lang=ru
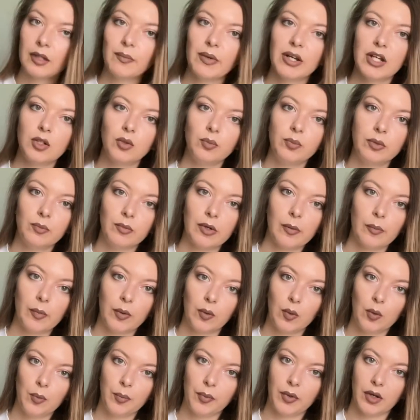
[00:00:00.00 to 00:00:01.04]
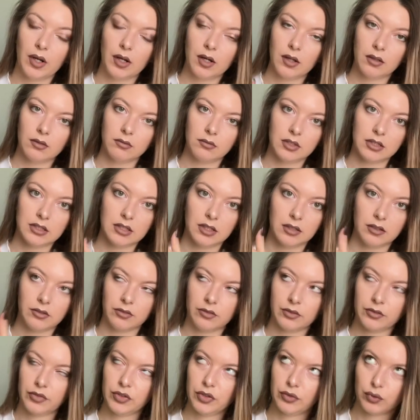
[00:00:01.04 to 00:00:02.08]
моя любимая покупка из
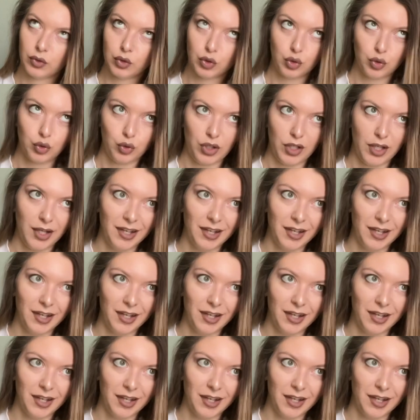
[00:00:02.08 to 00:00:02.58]
этого всего, что я